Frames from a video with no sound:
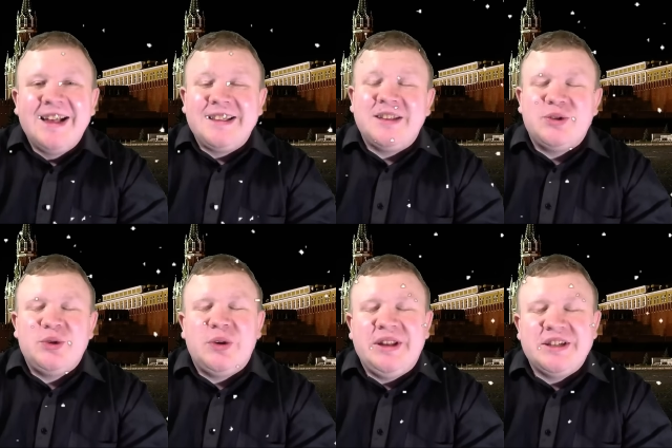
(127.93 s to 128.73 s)
Нет, шучу,
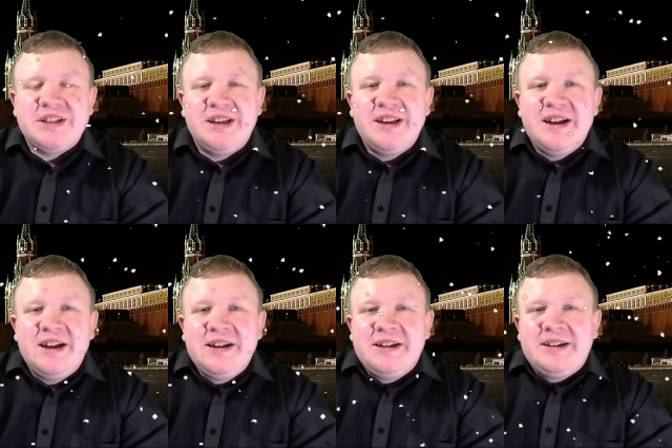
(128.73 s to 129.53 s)
конечно.
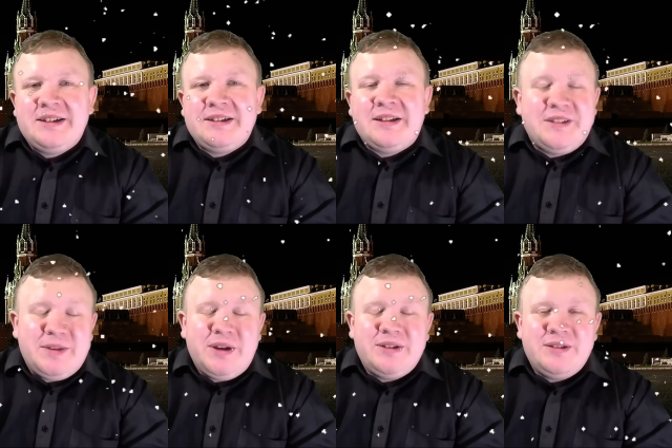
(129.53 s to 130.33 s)
Ладно,
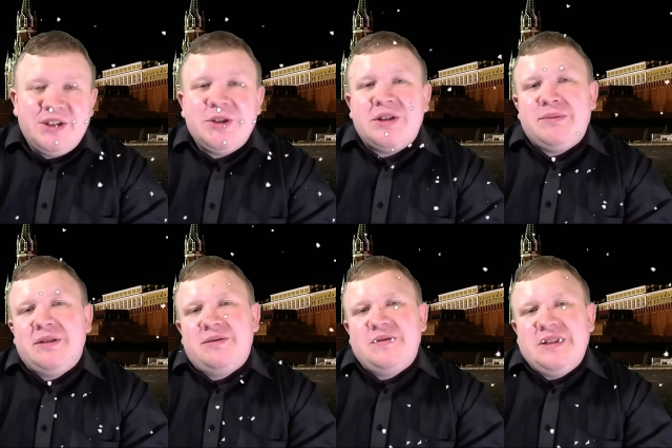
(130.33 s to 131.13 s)
ребят, еще раз, ребят,
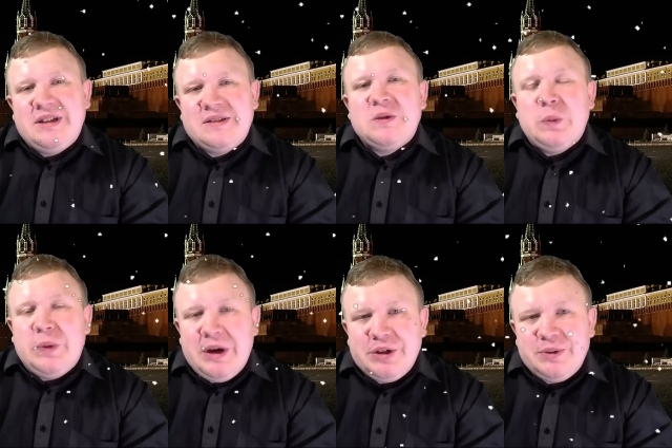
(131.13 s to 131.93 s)
всех с
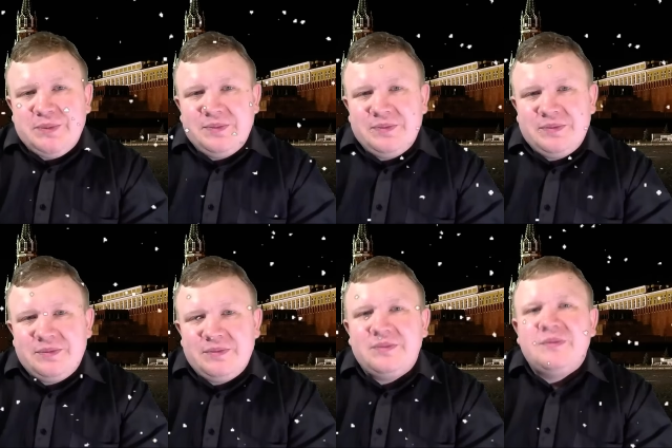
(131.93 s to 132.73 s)
наступающим.
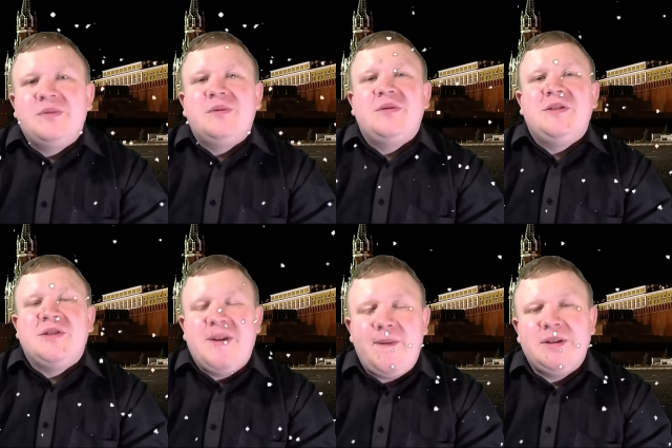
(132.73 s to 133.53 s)
Всего
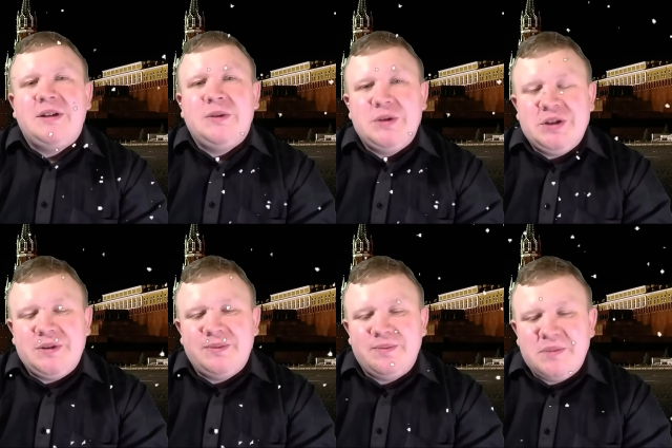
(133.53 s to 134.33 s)
самого наилучшего.
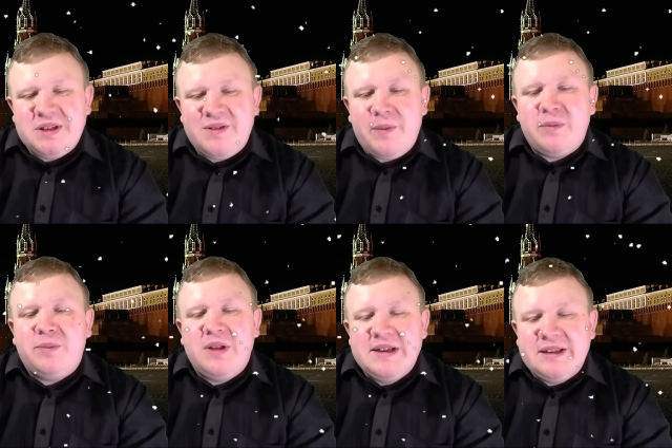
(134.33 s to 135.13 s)
С вами был
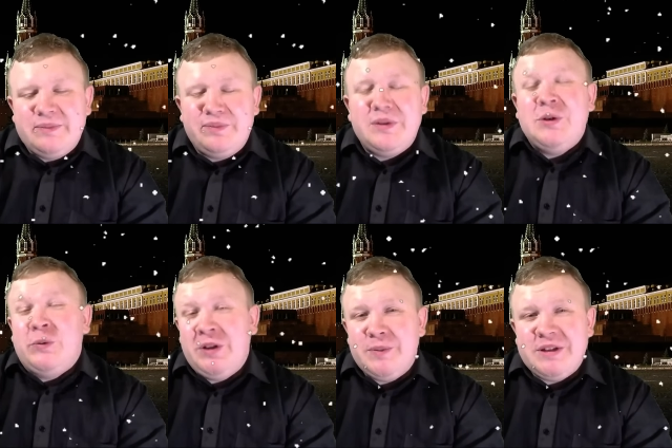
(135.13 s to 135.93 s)
Блазер, и
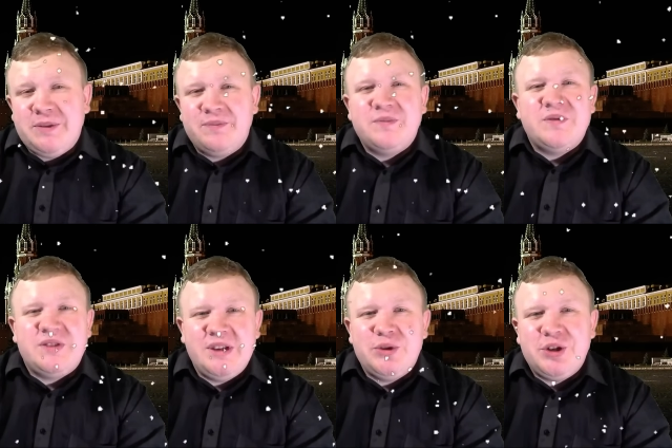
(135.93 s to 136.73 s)
увидимся в
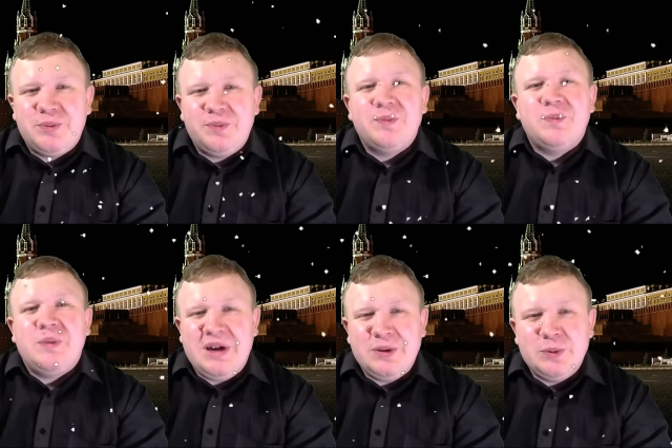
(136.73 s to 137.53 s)
следующем
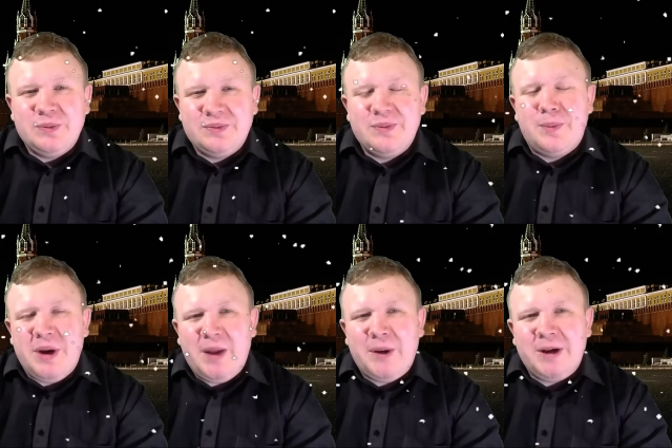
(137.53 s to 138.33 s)
году.
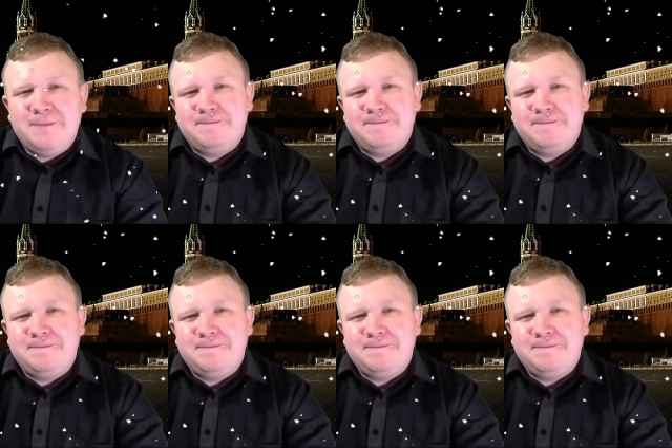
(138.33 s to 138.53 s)
Пока-пока.